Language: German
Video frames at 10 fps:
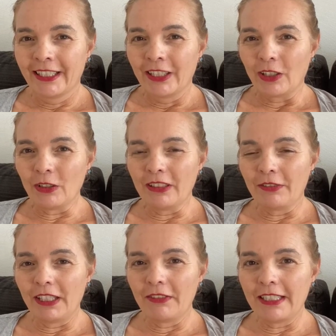Und
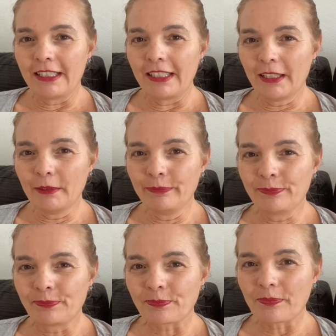ihr wisst ja,
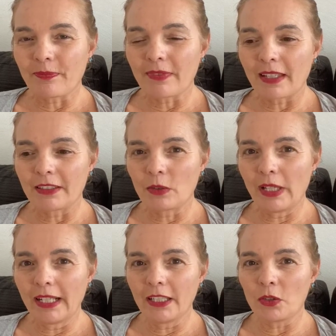
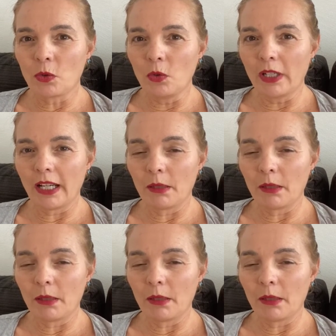solange ich suche,